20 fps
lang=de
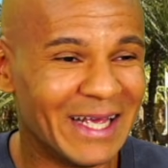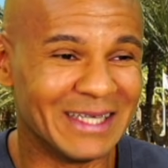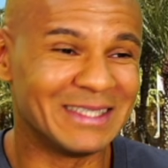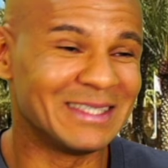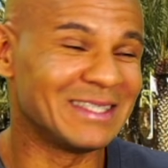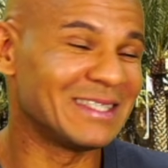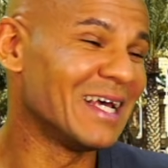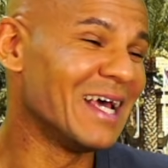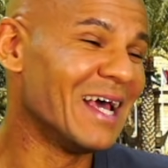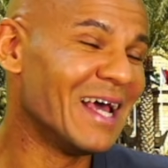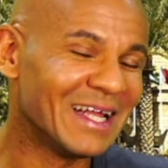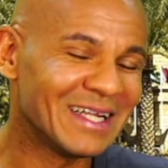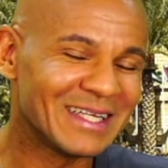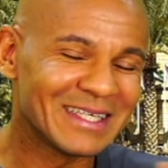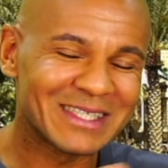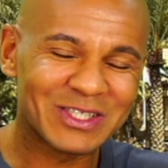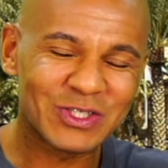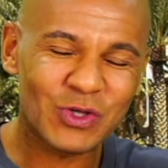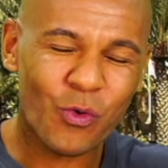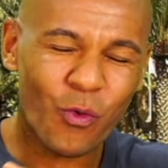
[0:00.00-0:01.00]
Es ist,
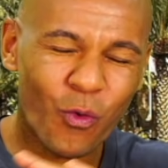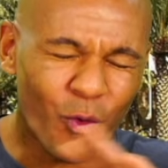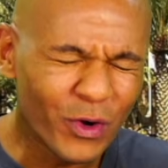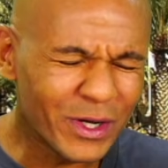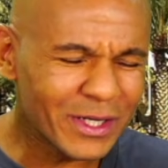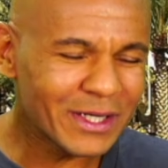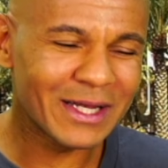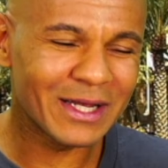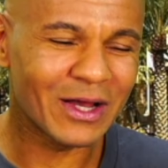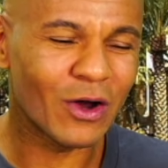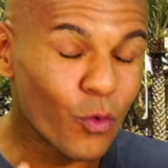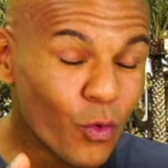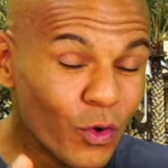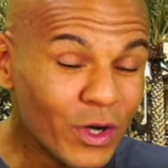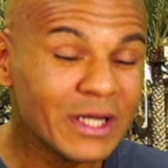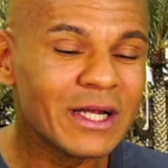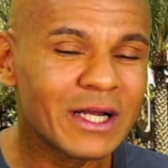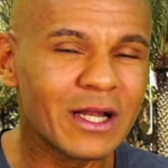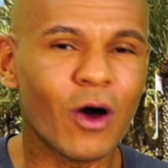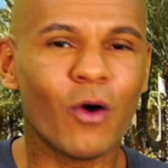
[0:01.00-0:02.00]
das ist un
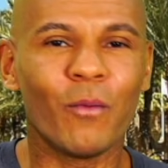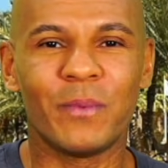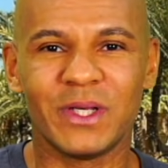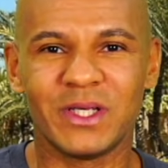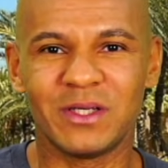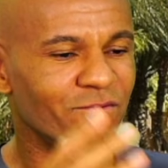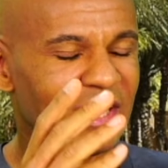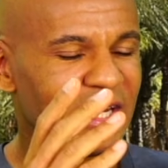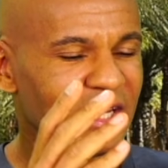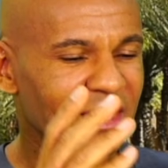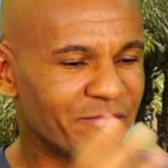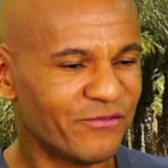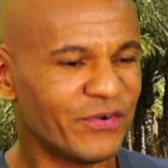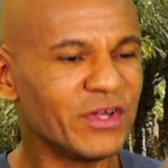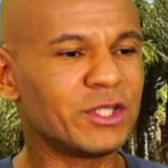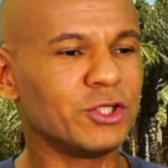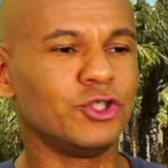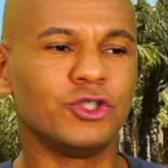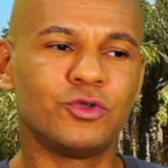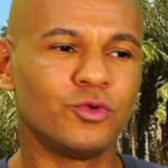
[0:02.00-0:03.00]
unglaublich. Wenn ich im
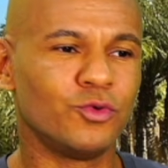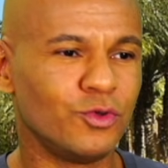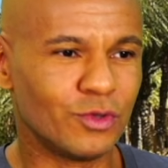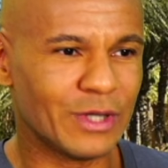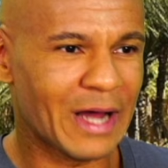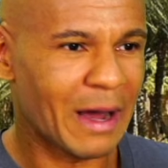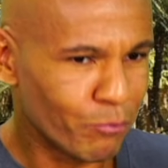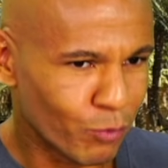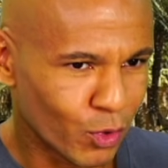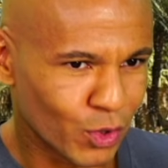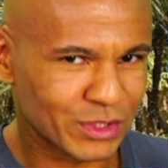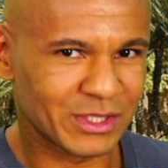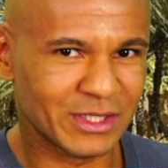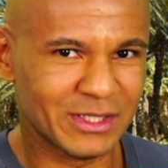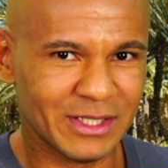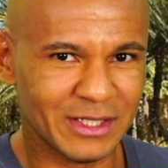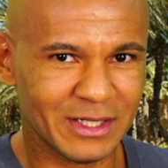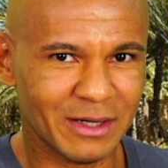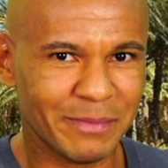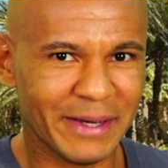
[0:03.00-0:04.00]
Fitnessstudio in Hamburg
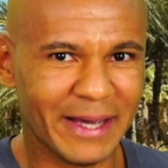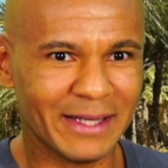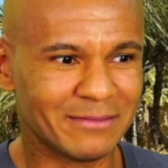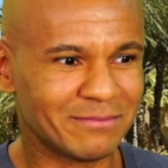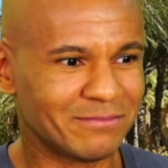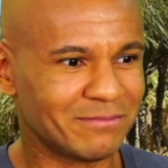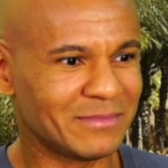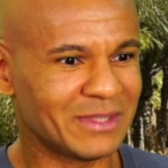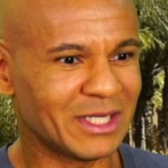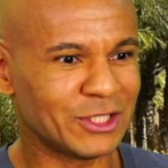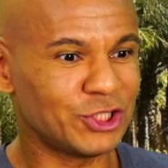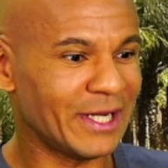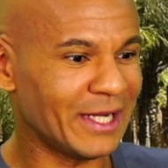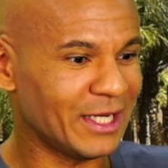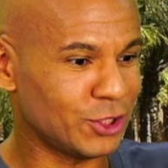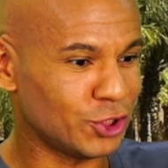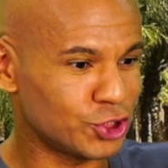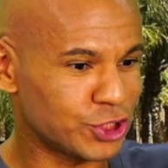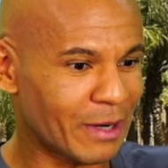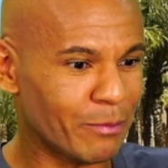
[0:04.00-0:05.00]
trainiert habe, da stelle
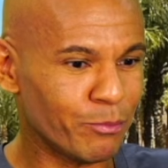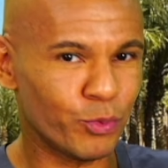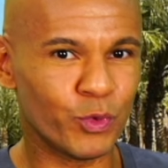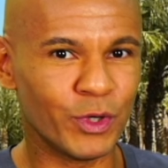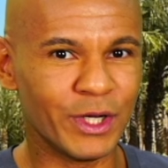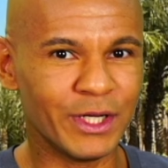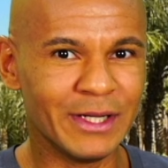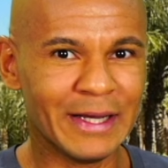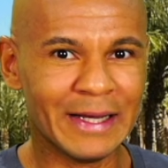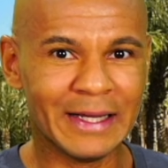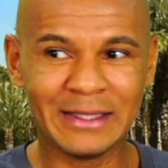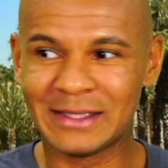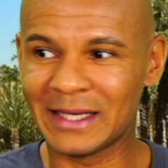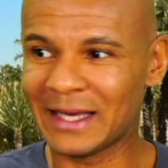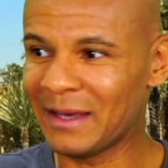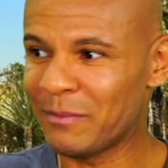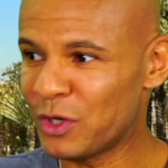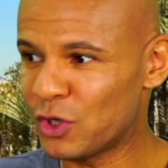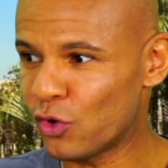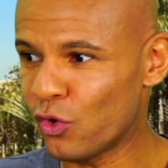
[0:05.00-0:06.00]
ich ein Shampoo hin,
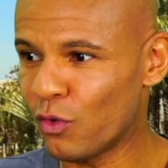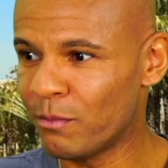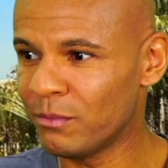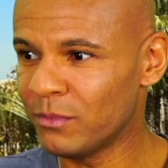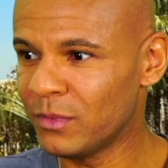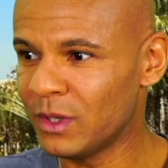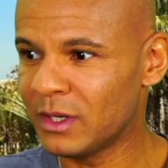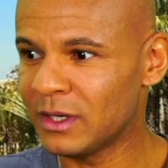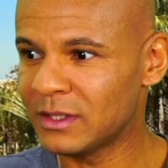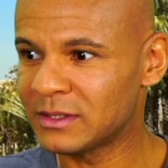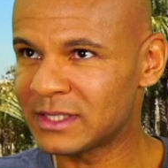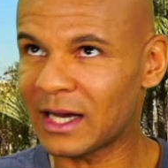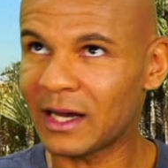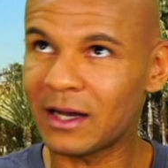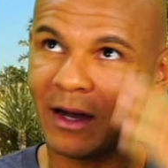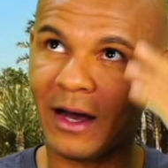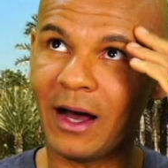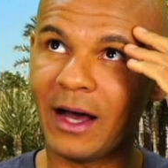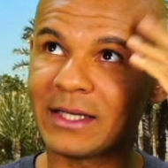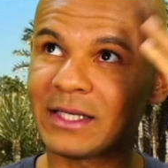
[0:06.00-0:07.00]
drehe mich um,
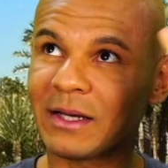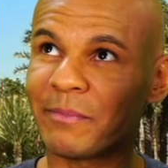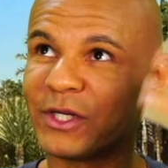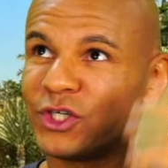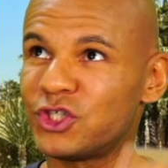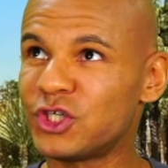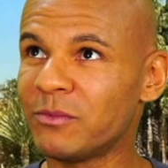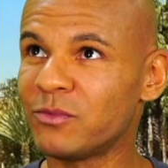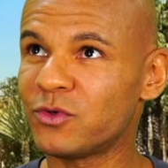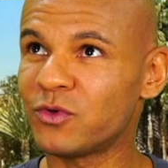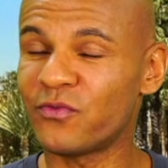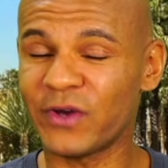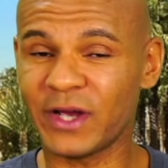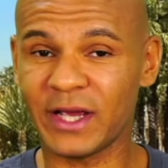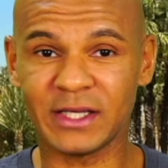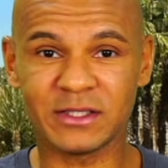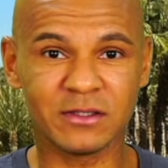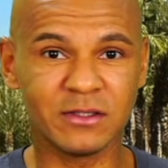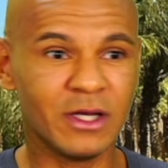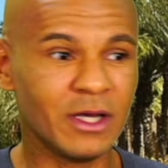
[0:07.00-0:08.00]
sage, ah, ich habe mein Shampoo
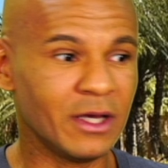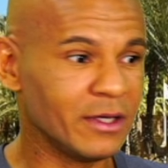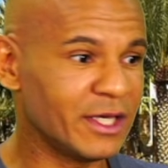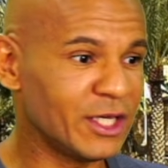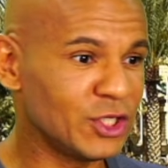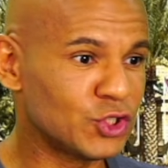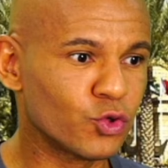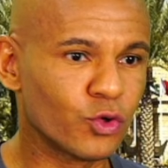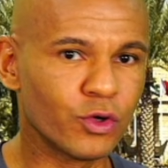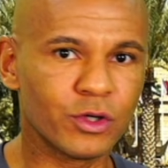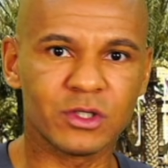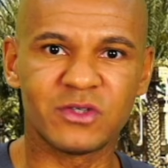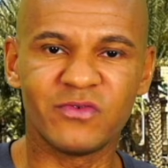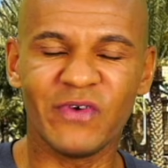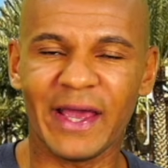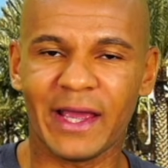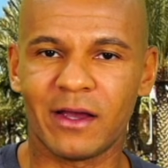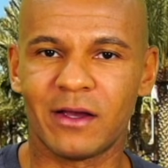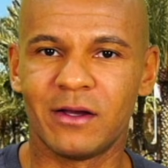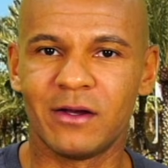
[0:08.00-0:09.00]
vergessen, gehe zurück, ist
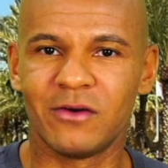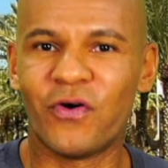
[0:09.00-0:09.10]
weg.